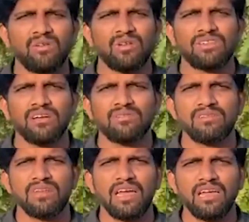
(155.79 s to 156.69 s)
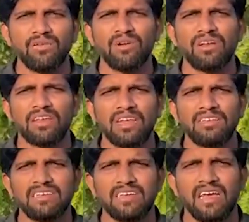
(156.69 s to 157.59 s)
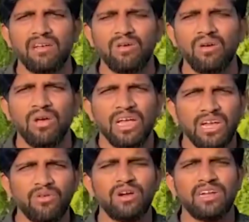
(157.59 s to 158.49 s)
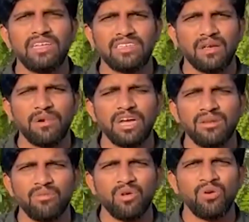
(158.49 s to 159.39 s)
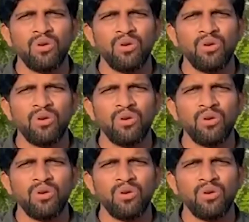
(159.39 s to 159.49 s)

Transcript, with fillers: కొనసాగుతున్నాయి ఇటువంటి రాజకీయాల్లో ఇటువంటి సమాజంలో